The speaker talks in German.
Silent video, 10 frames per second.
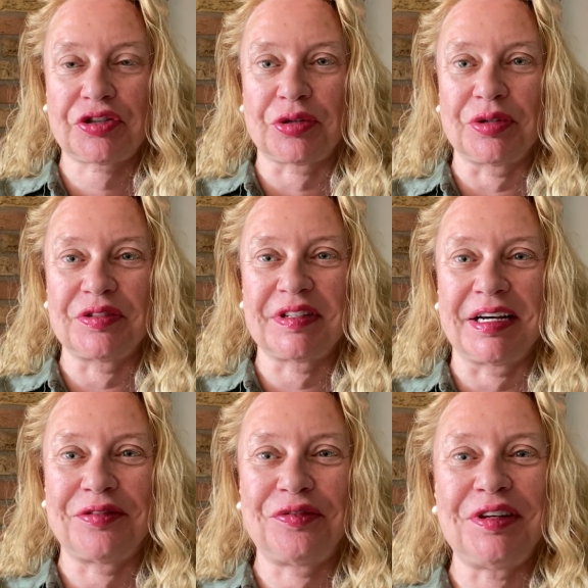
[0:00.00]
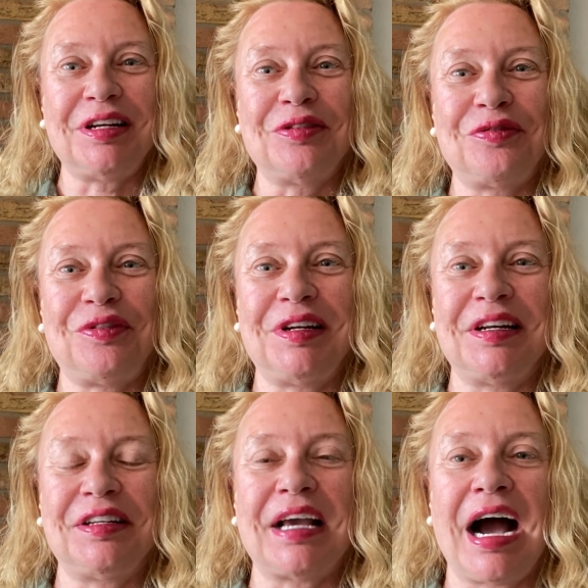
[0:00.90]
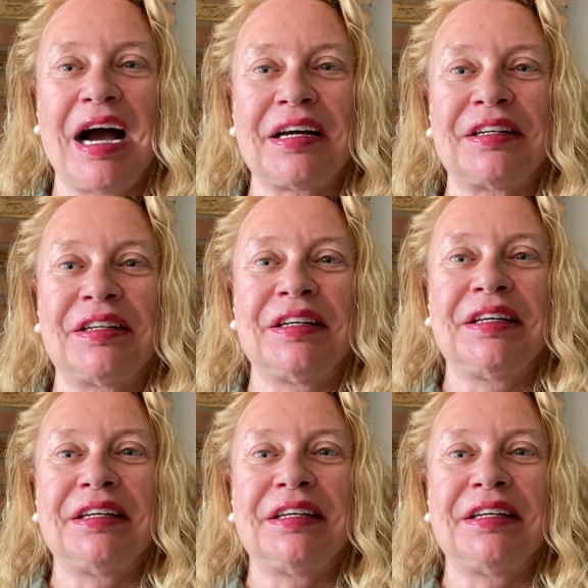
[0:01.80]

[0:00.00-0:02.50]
schon seit vielen, vielen Jahren